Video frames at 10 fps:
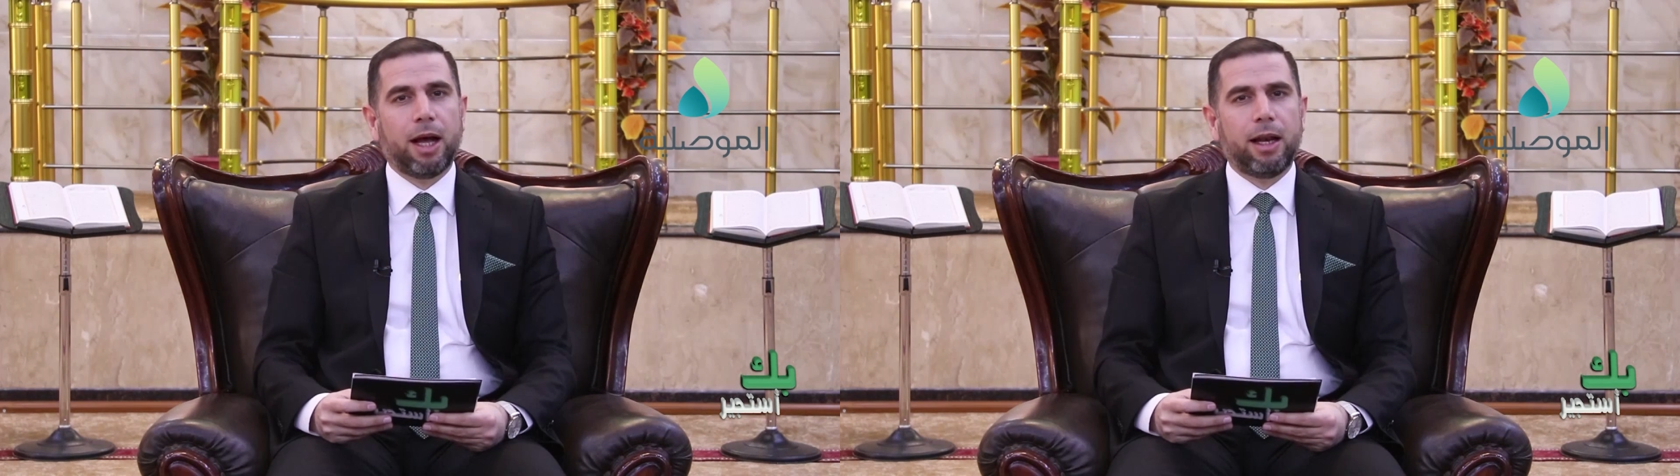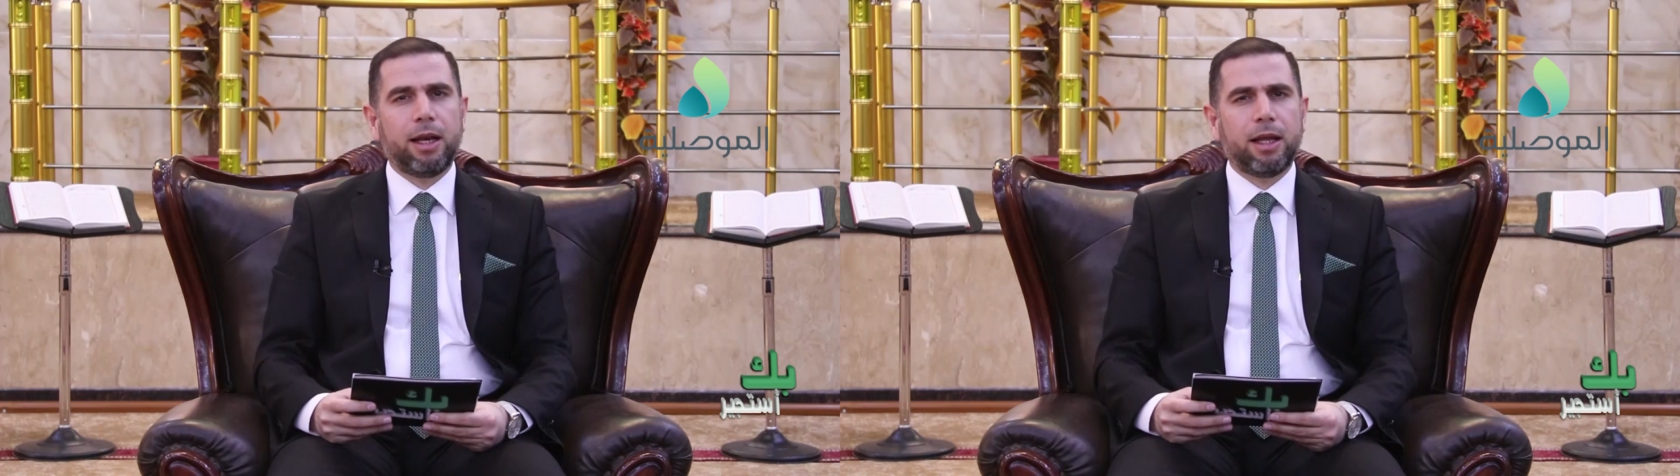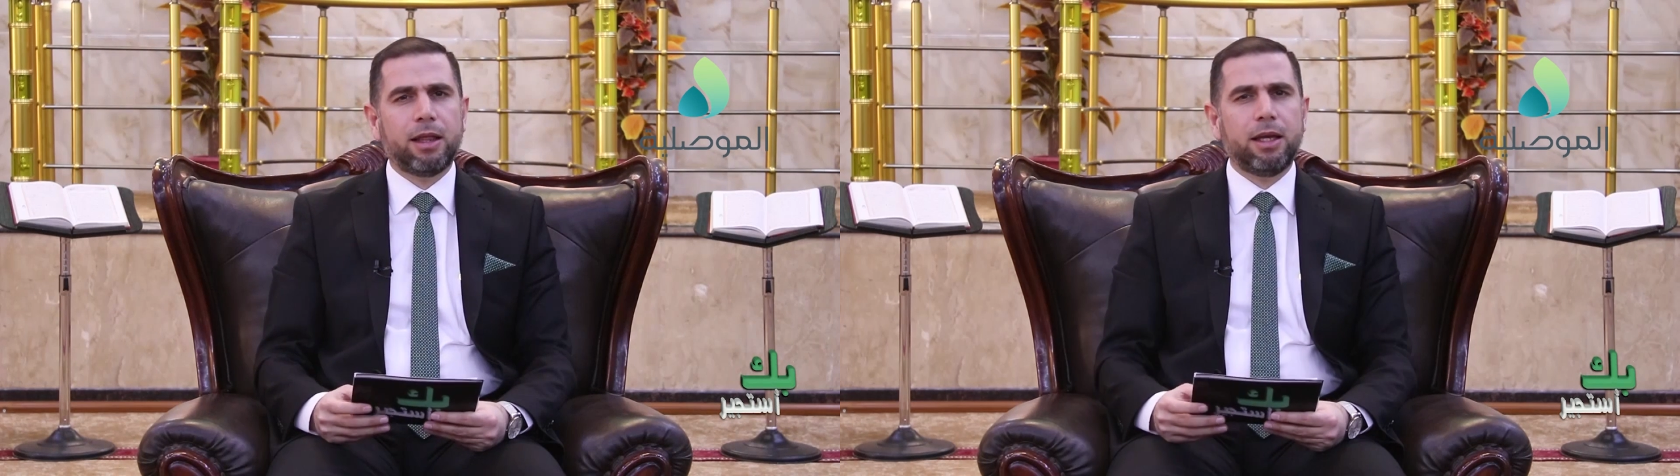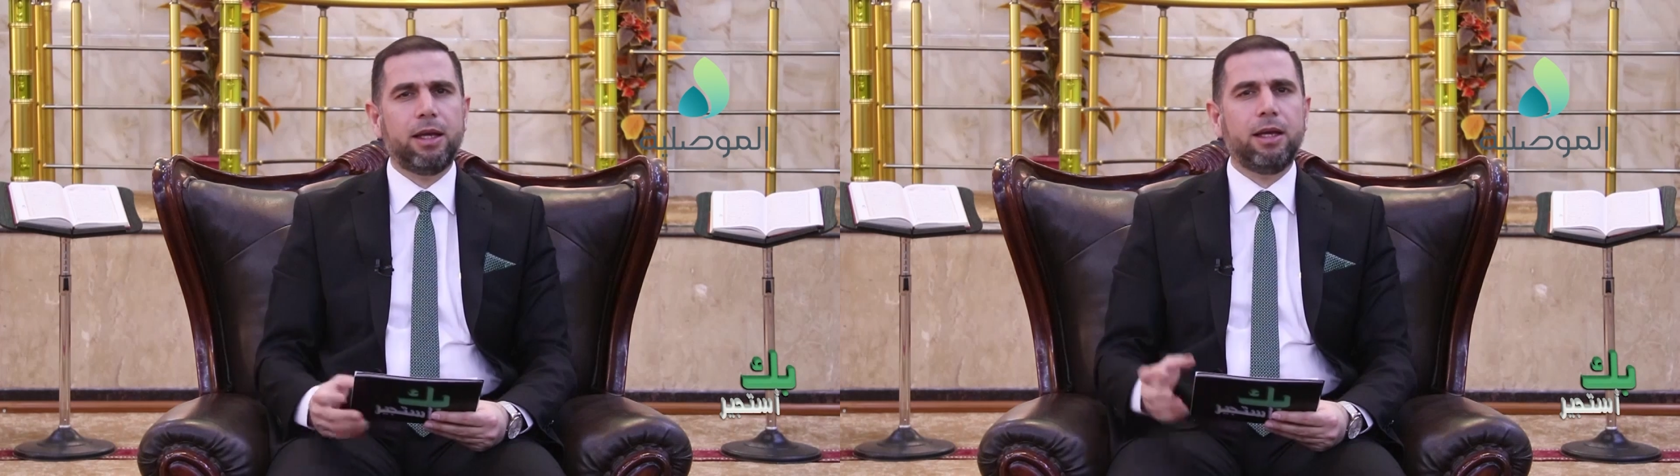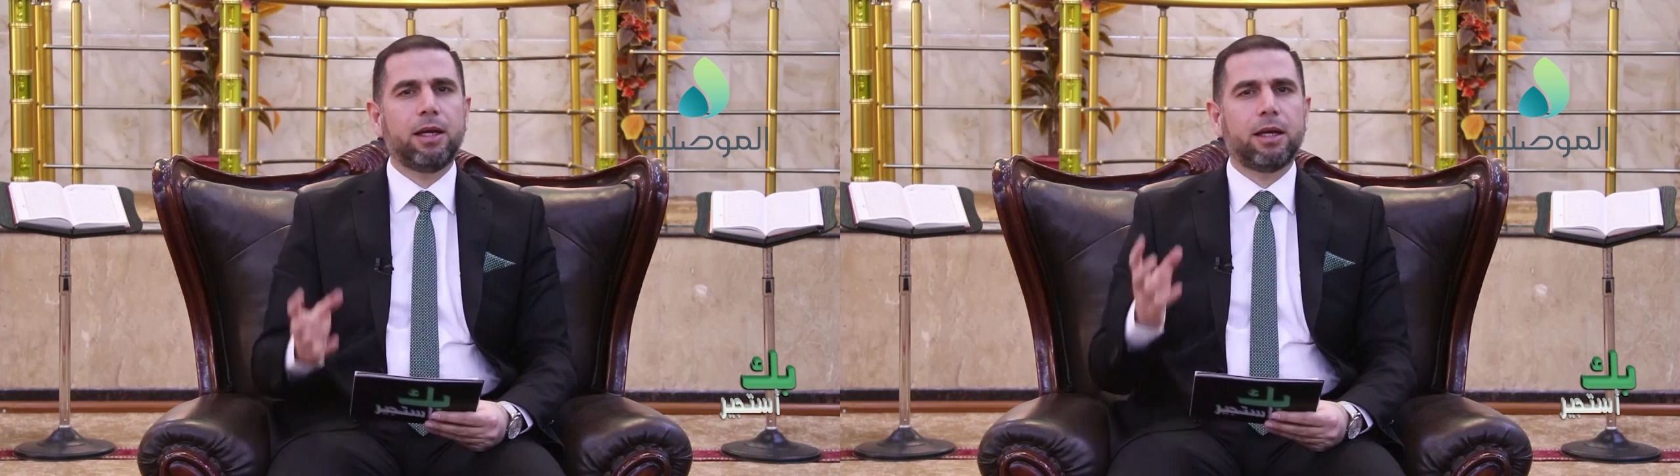
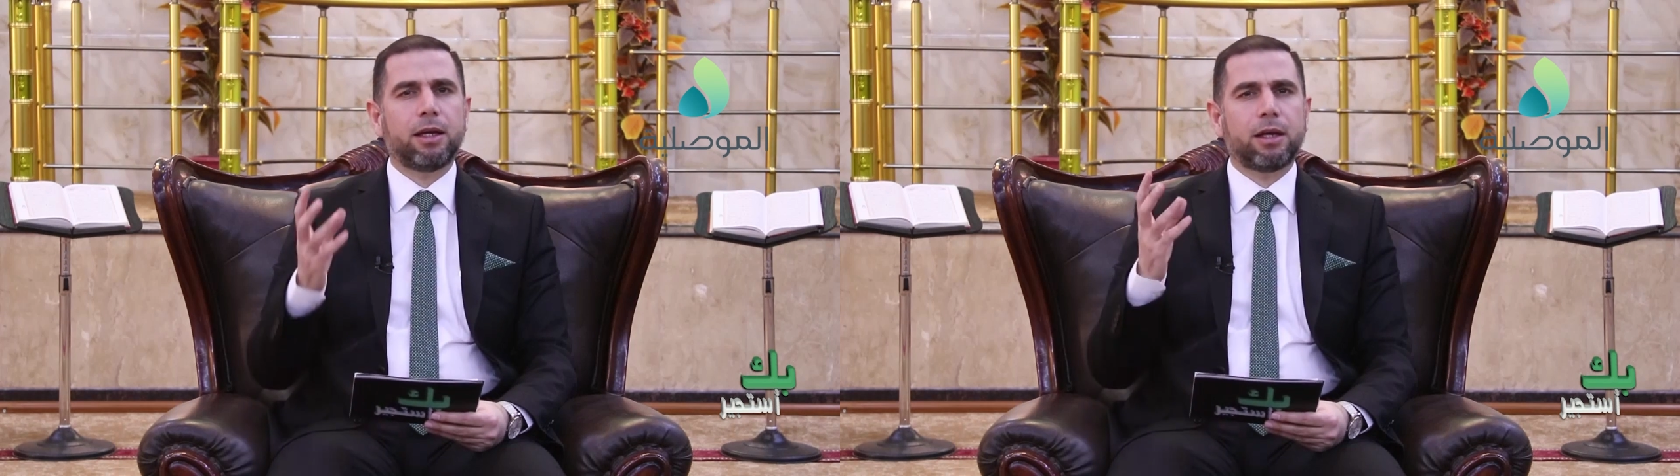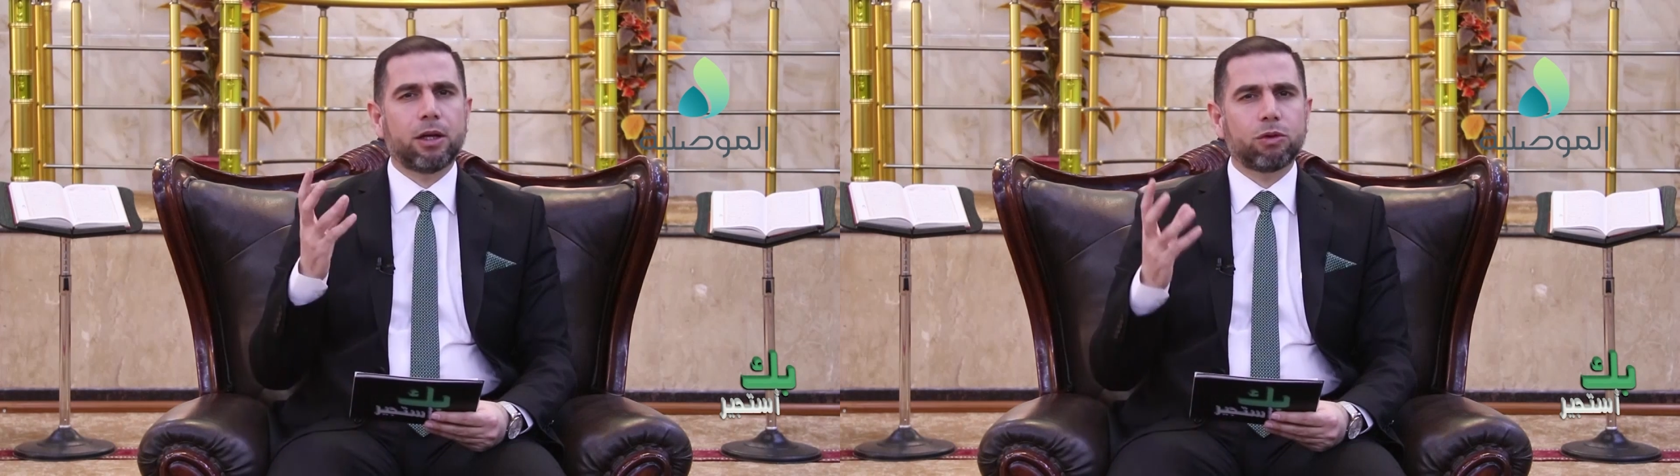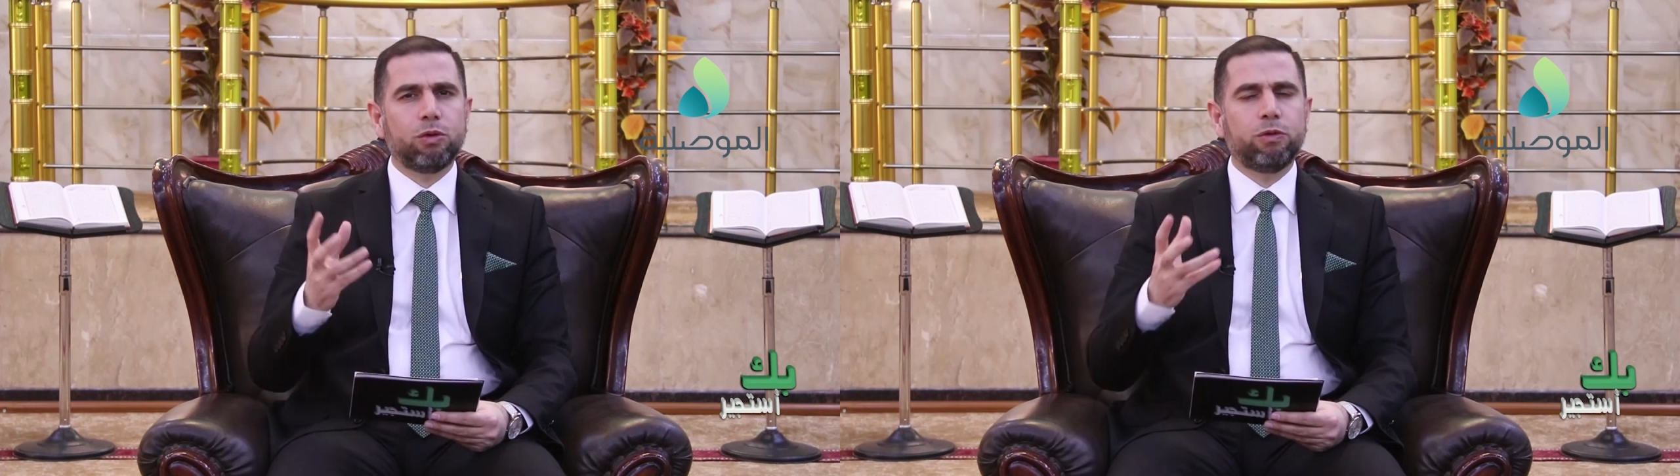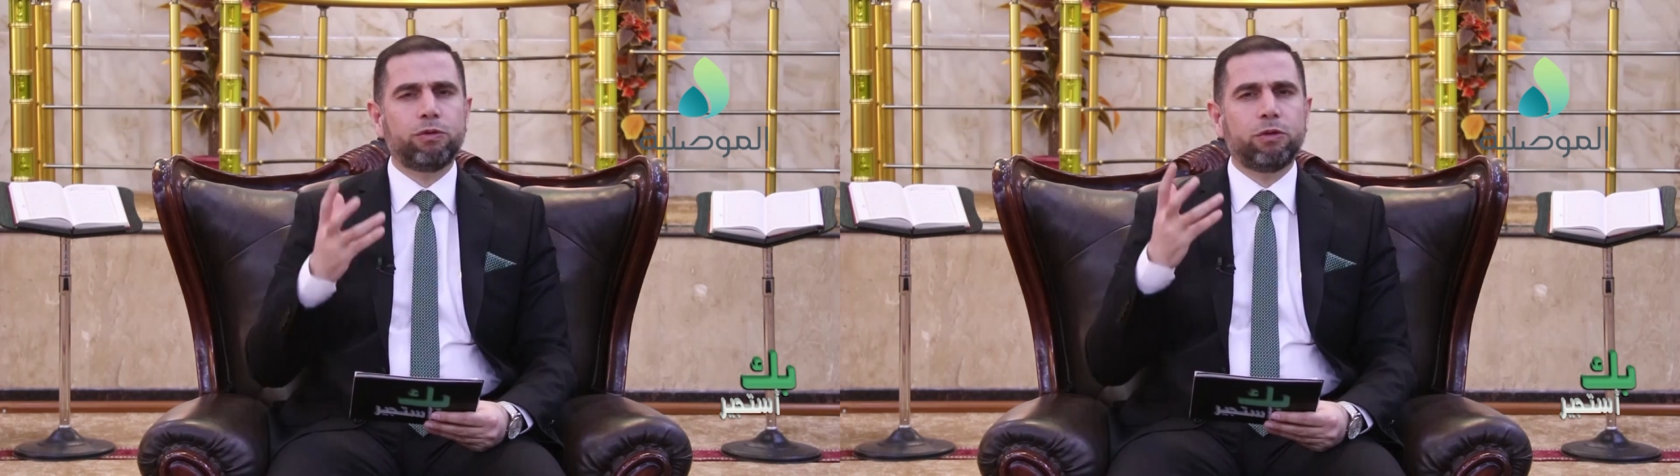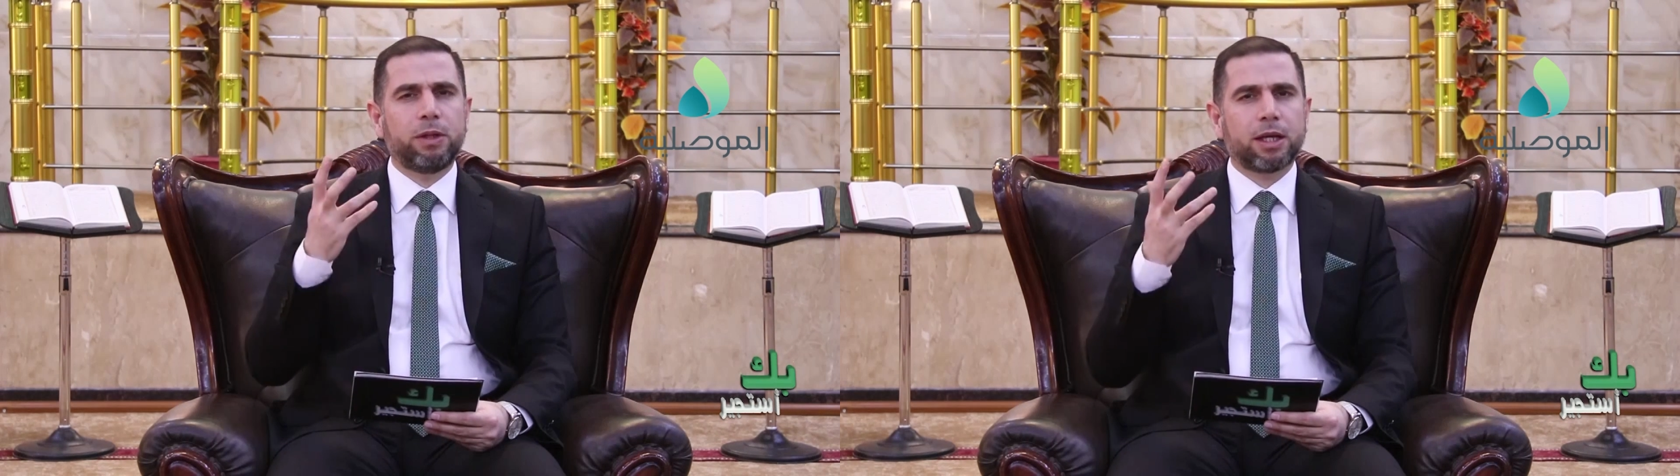الذي
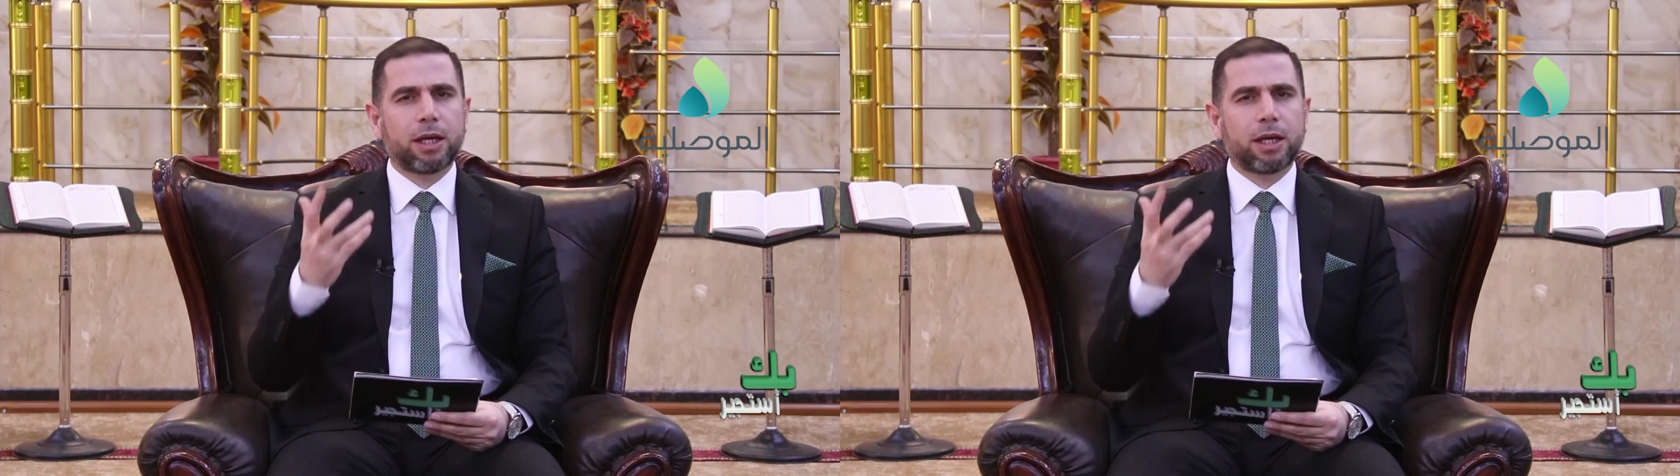نطوف من